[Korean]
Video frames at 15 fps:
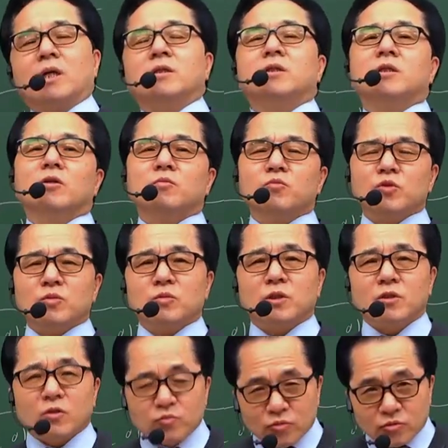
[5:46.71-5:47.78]
아, 이런
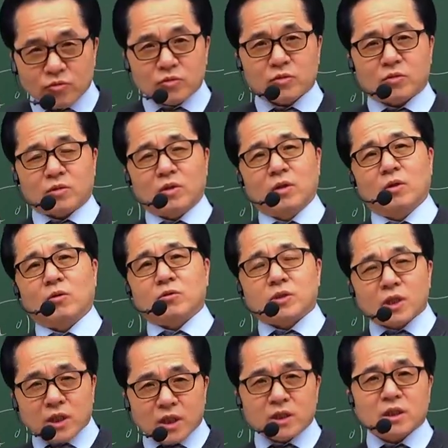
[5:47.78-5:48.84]
문구는 언제나